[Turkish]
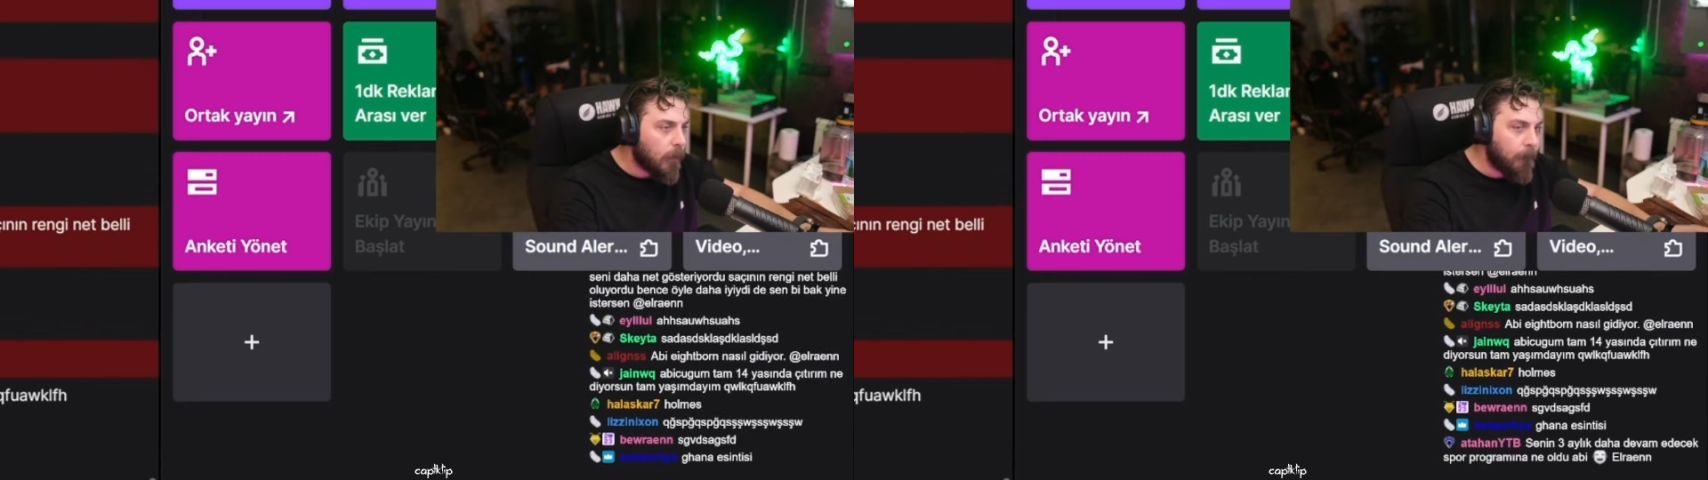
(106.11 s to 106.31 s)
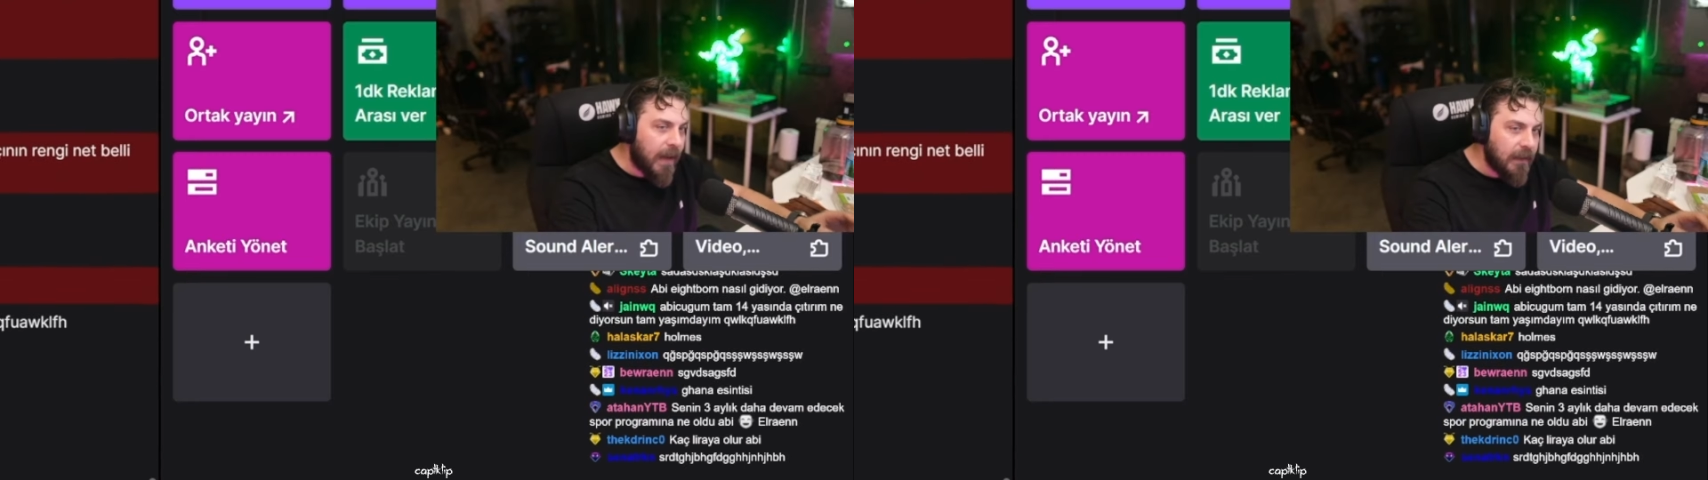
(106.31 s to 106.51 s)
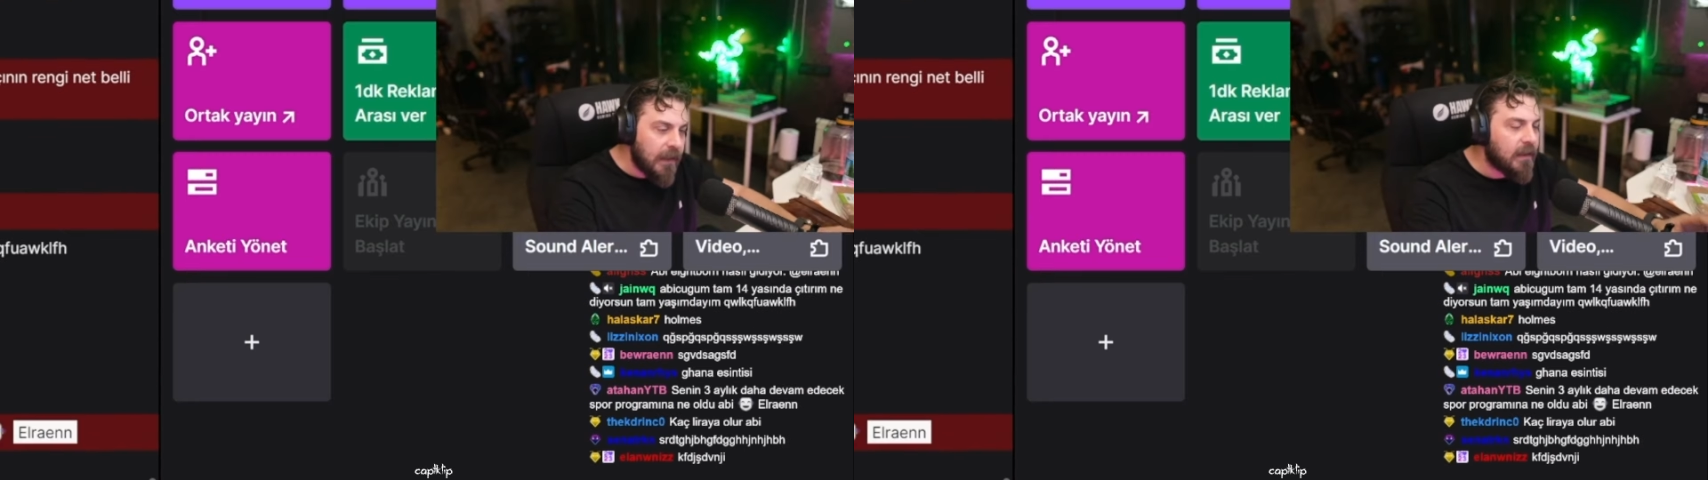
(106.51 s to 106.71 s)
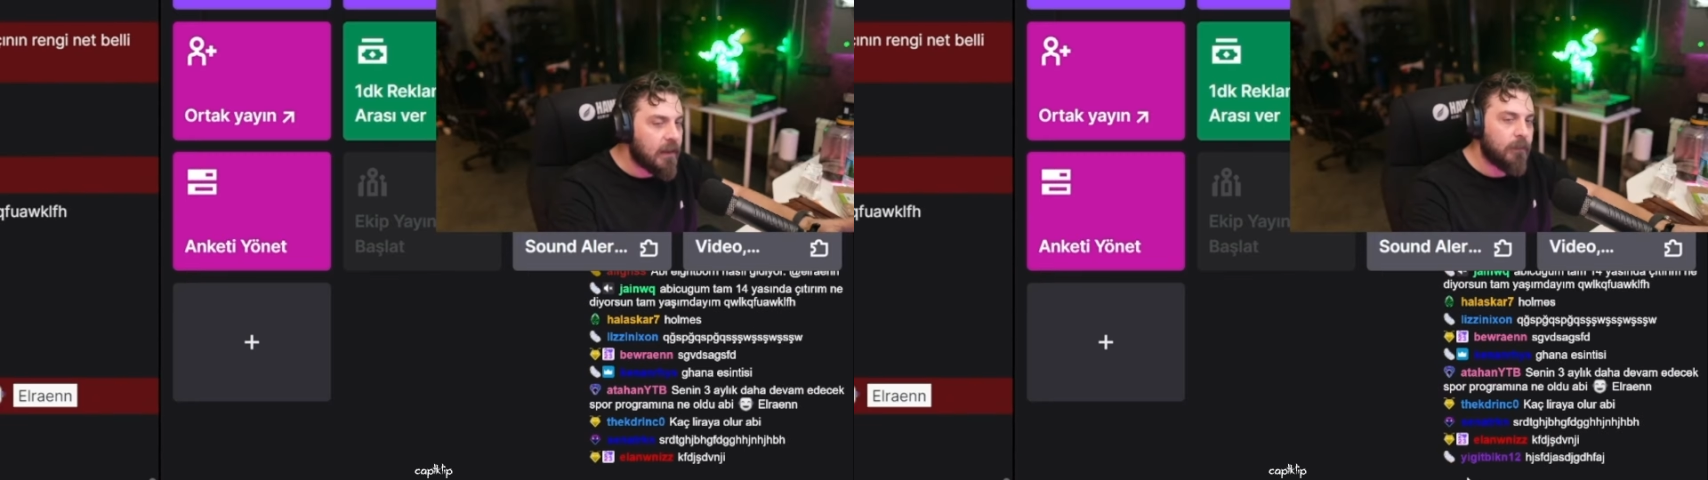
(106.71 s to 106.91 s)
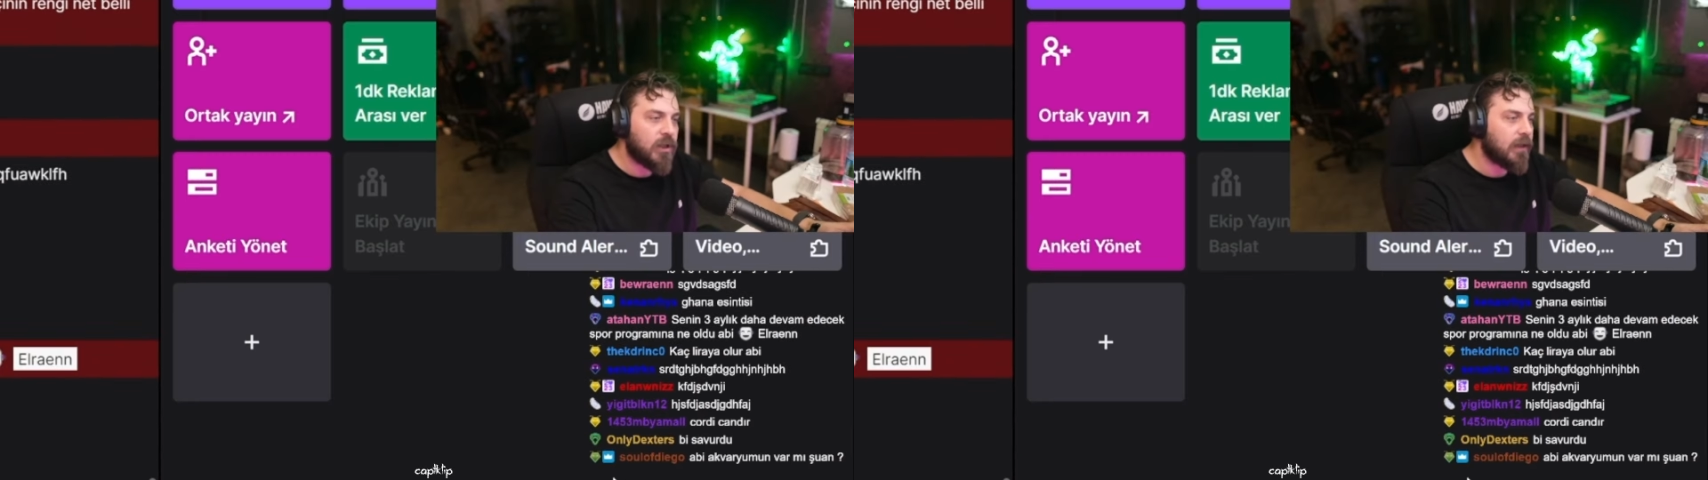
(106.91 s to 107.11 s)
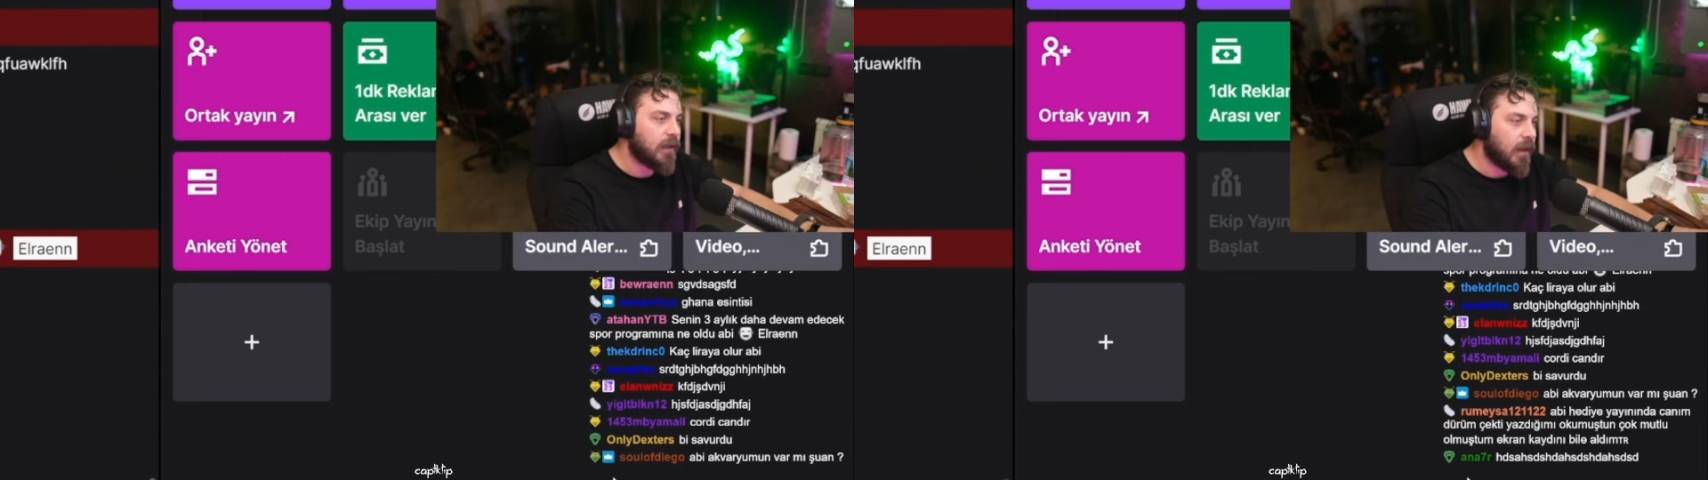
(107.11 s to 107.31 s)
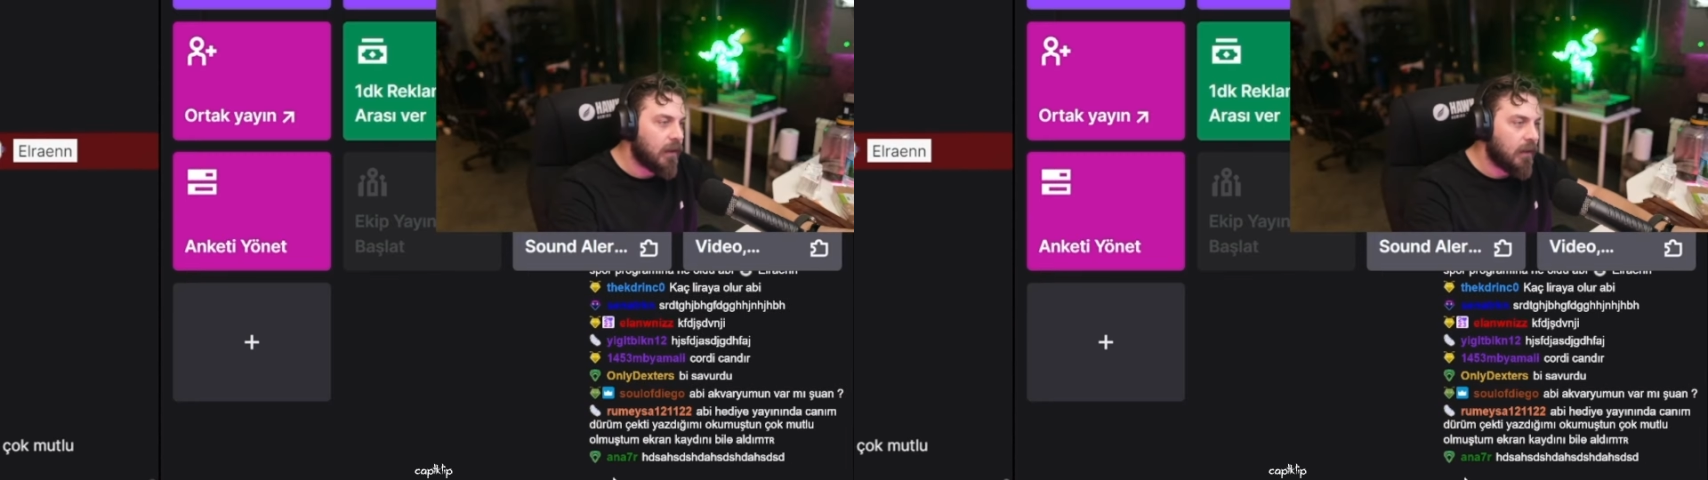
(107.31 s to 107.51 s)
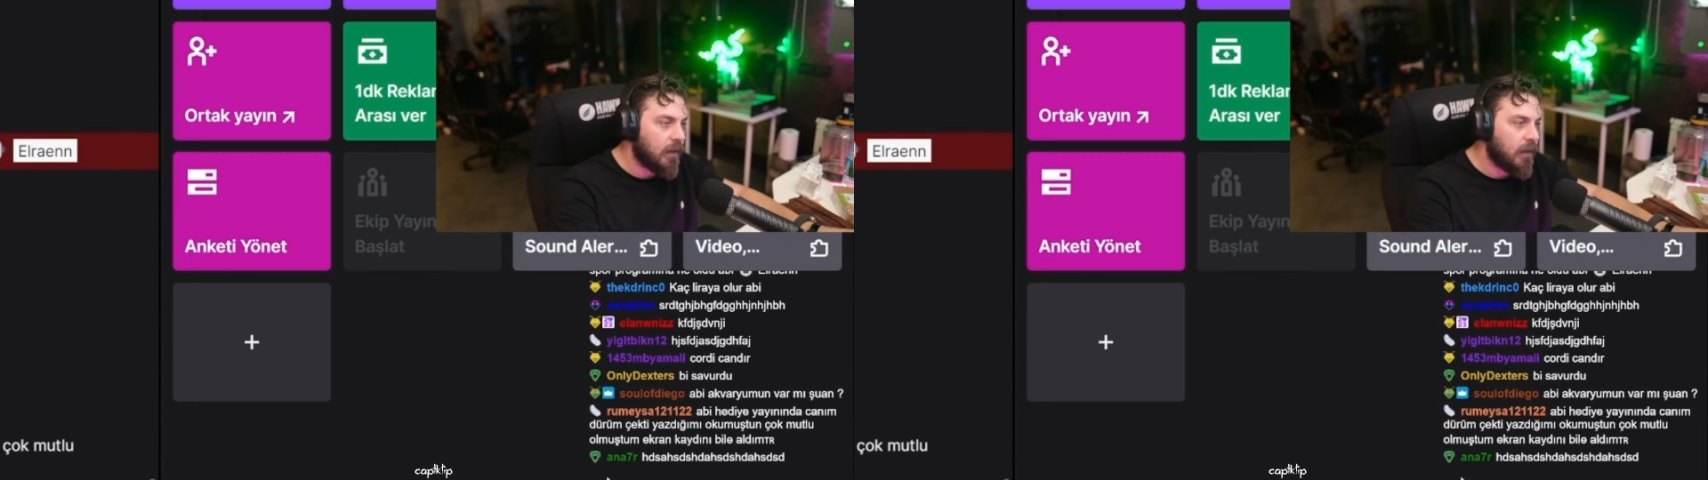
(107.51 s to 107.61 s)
Ben gittim çetine,